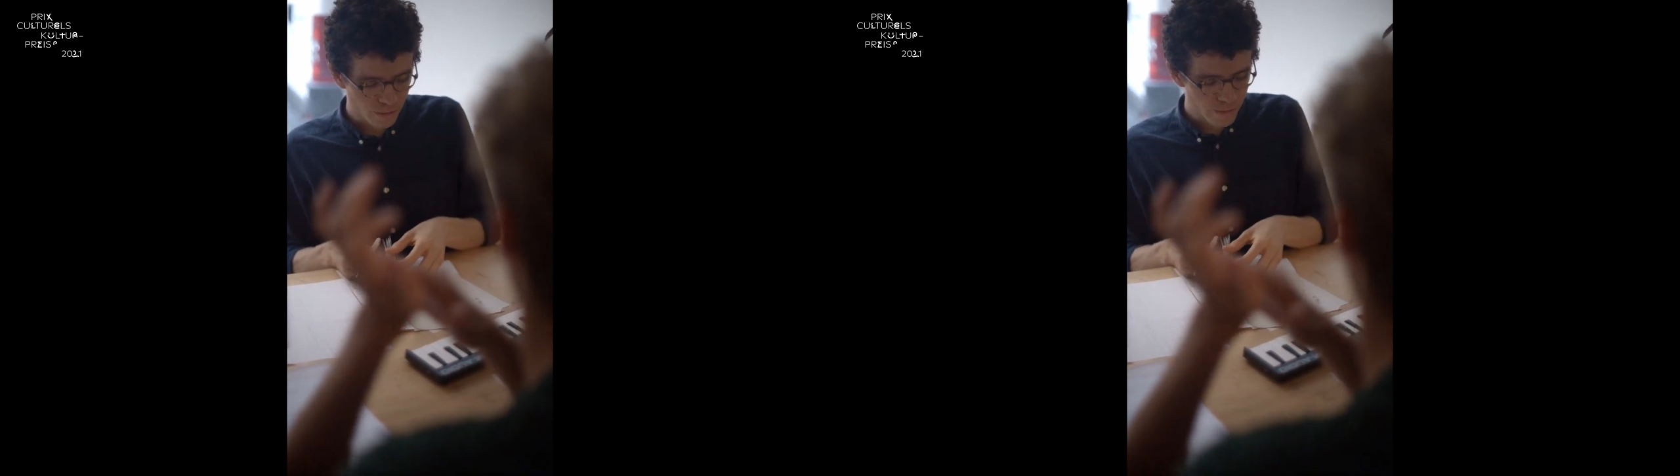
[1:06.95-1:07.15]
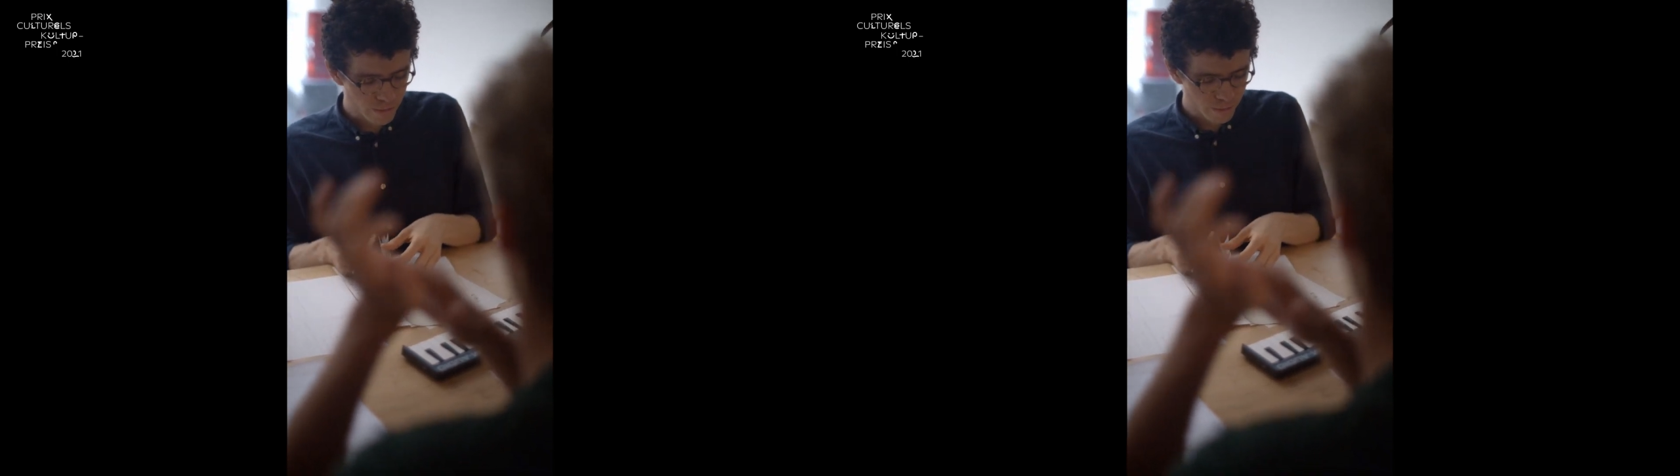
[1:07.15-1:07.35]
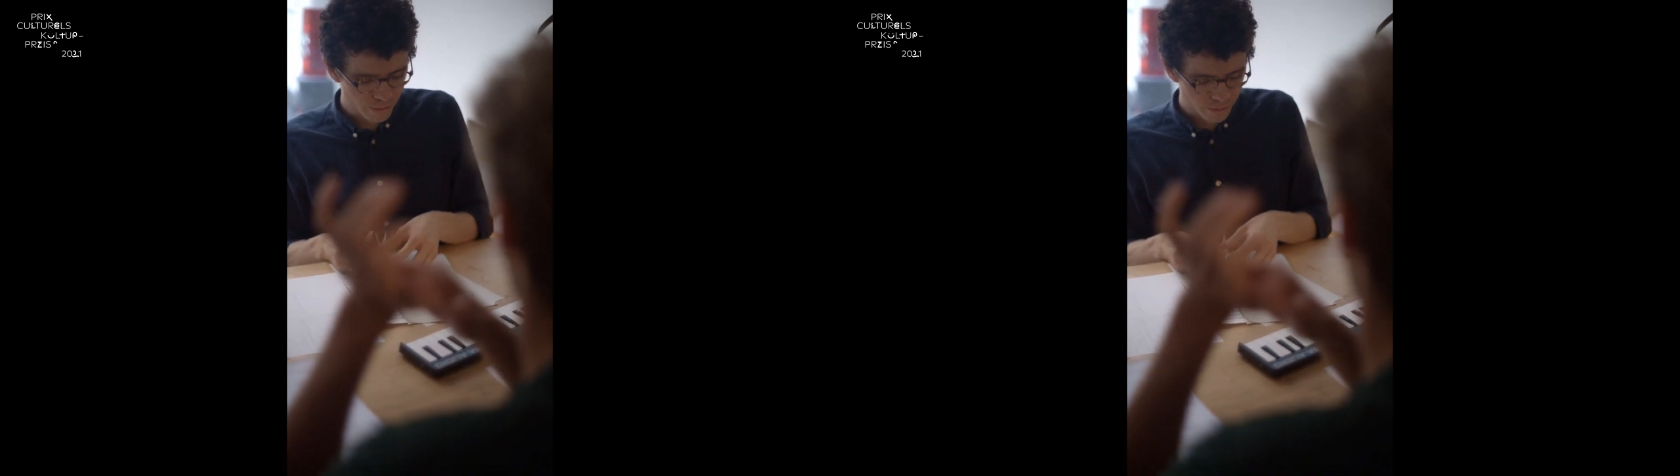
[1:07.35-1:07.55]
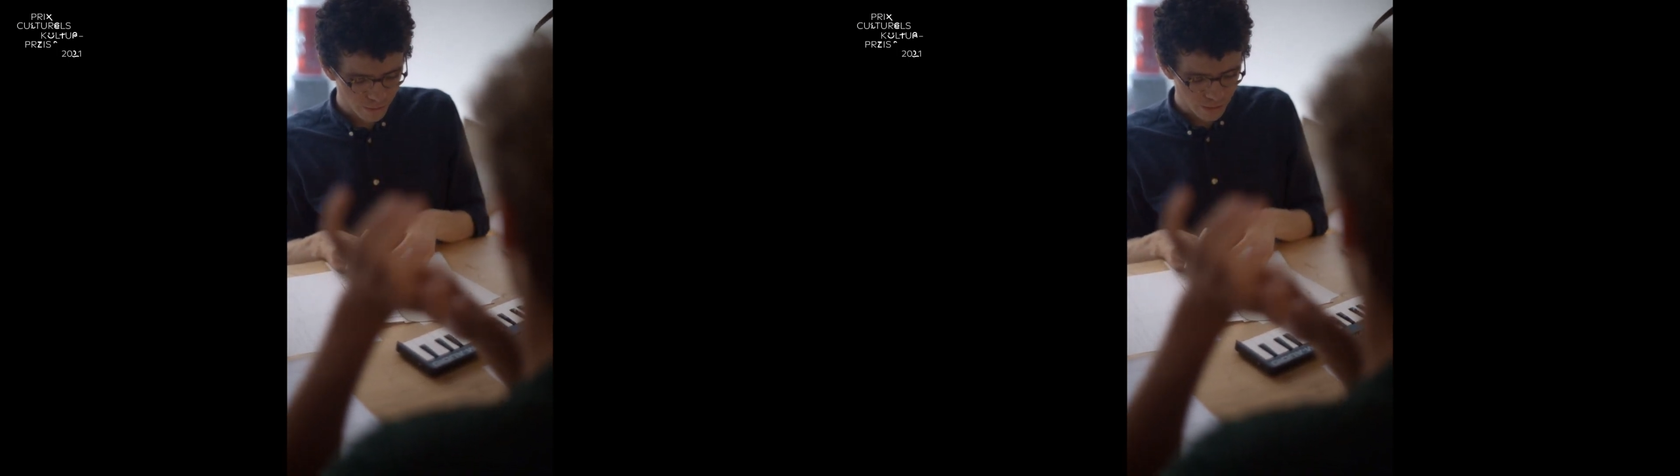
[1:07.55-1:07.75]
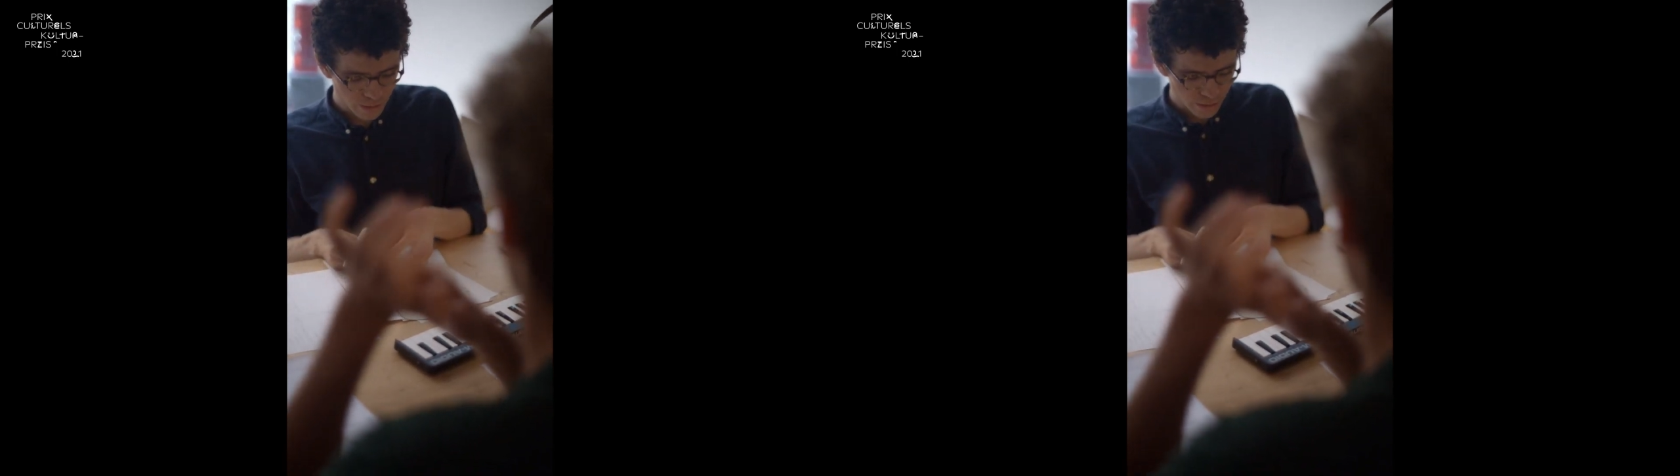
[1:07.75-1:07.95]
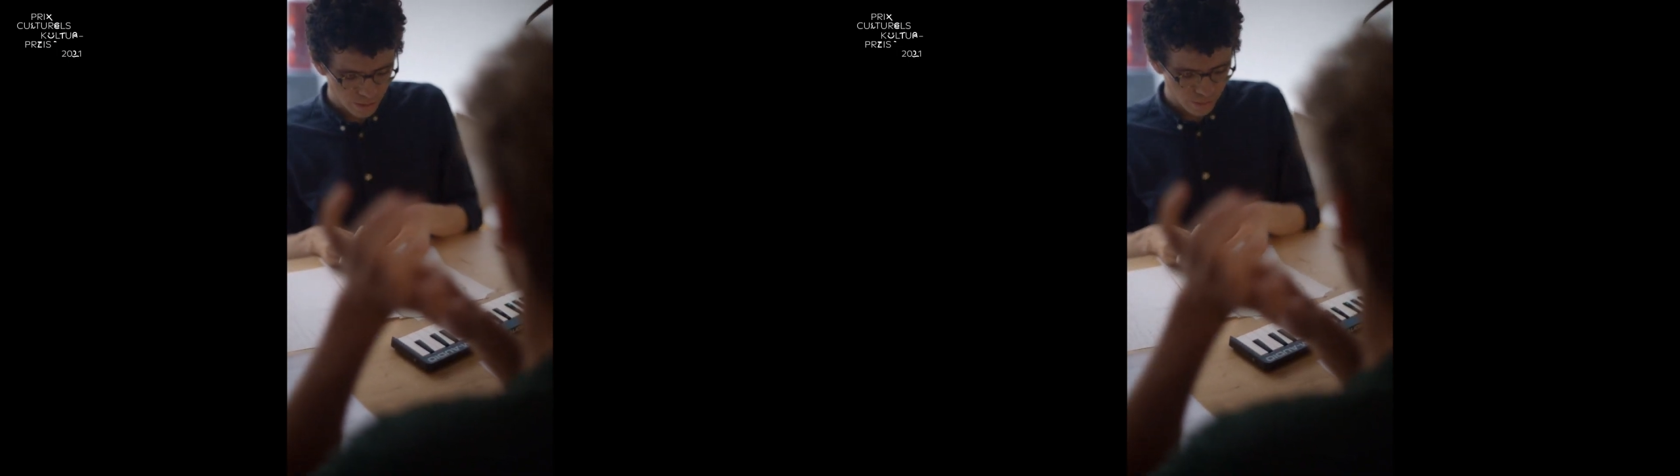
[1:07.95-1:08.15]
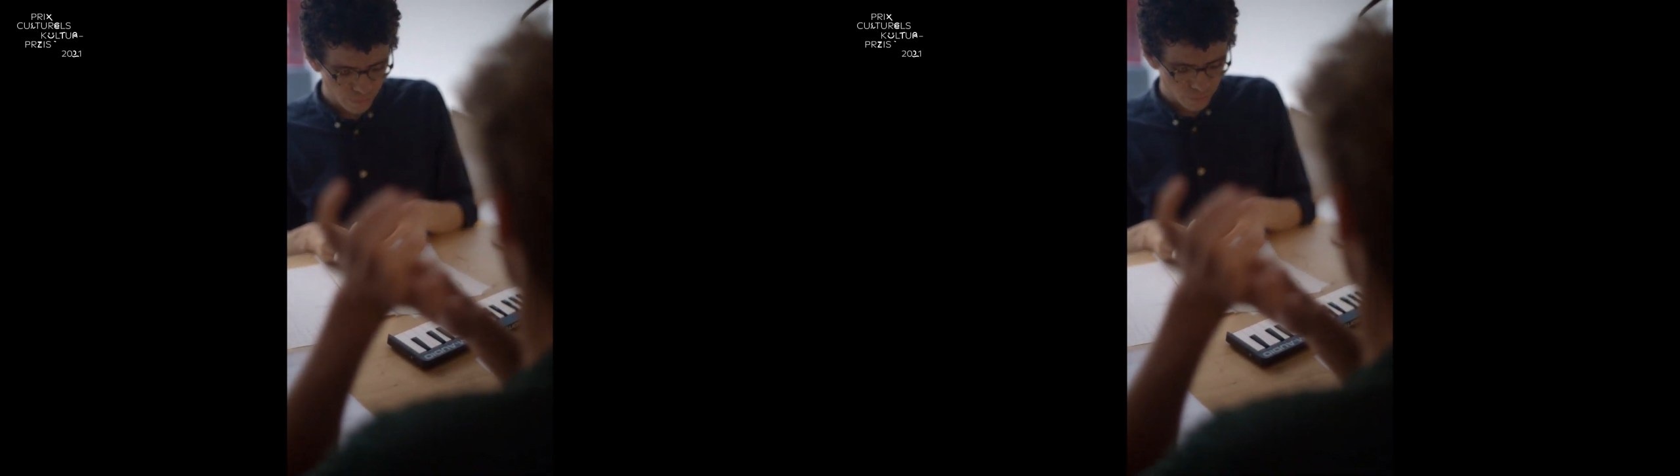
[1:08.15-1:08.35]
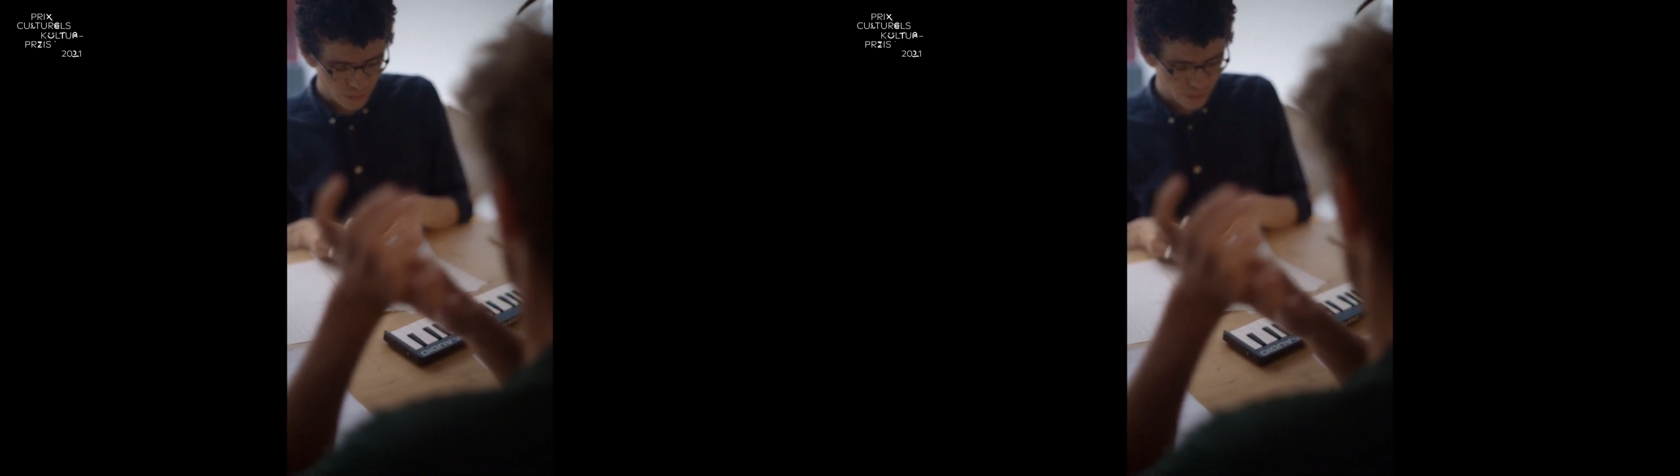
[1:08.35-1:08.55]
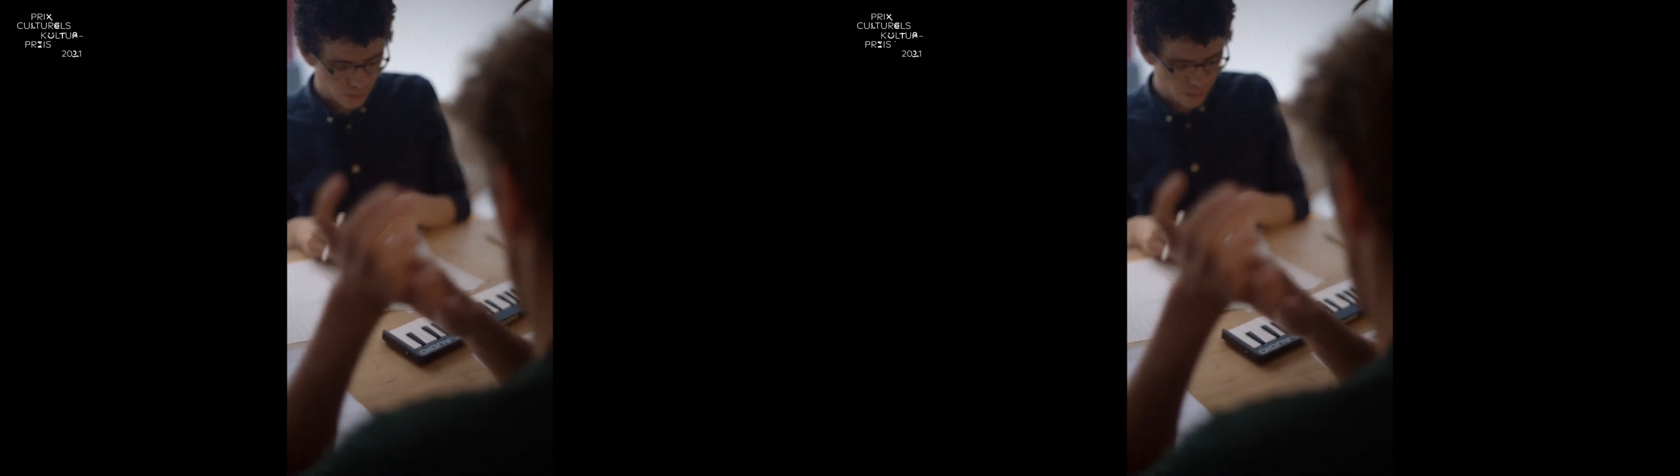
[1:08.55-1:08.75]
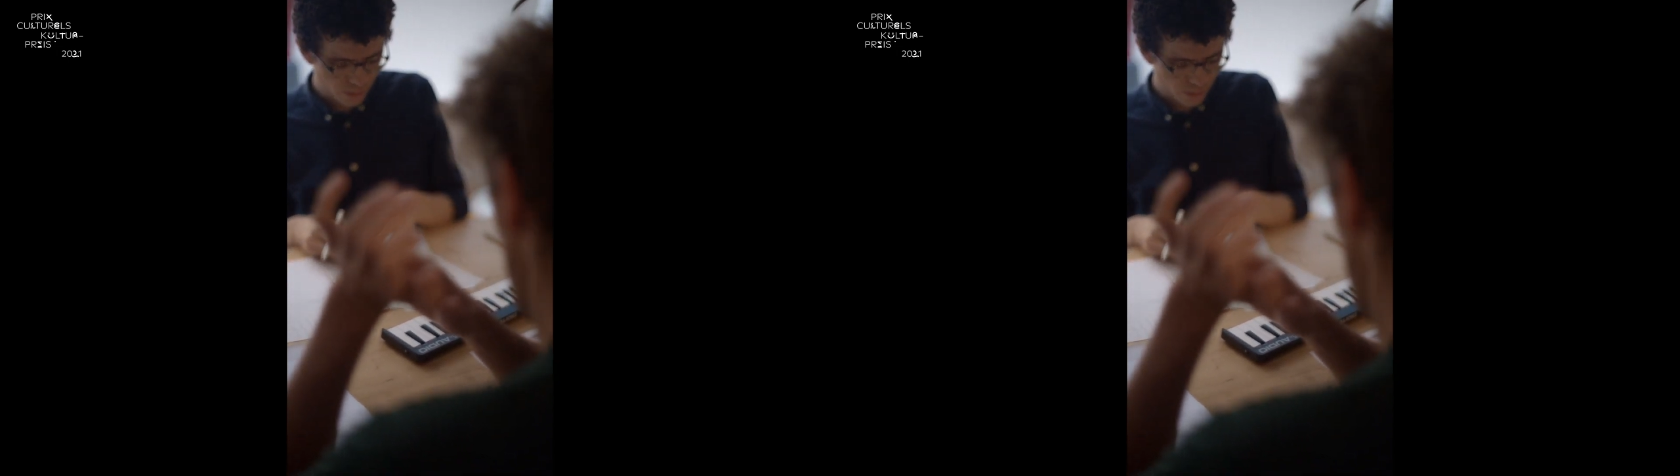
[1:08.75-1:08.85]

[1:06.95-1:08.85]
Ouais, Ce serait pas